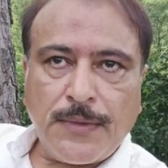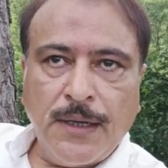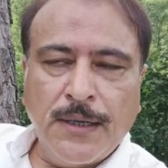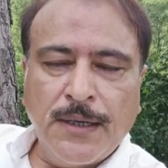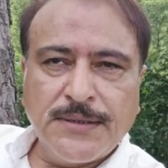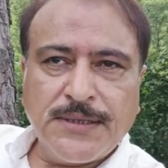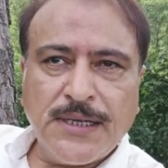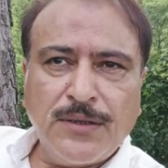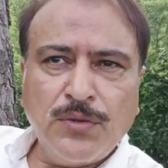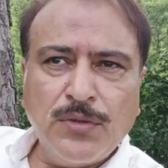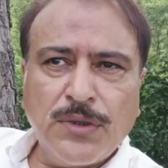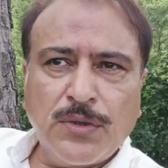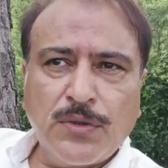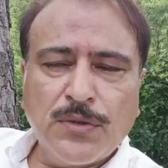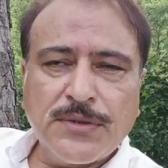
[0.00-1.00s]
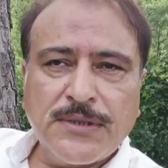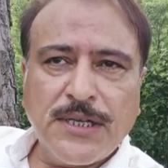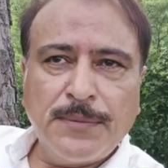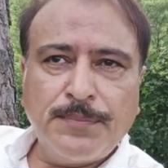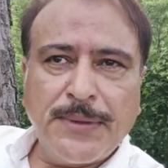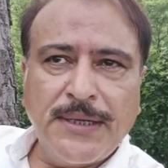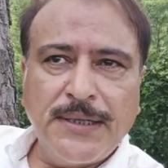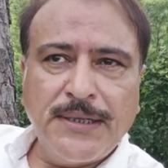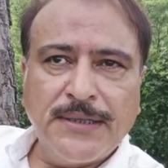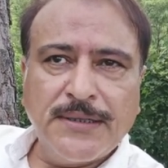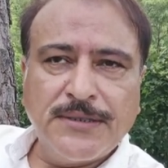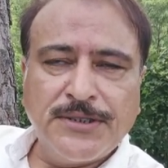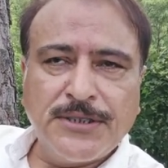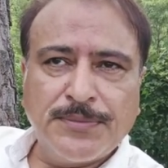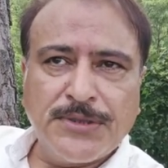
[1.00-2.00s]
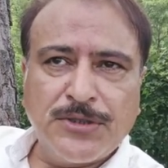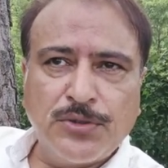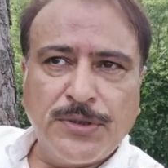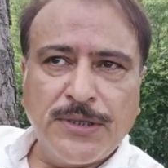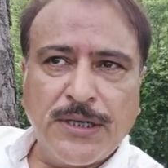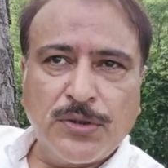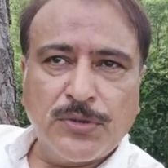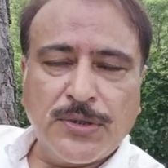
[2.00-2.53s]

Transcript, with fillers: हज़ारों करोड़ों साल पहले जब इस दुनिया को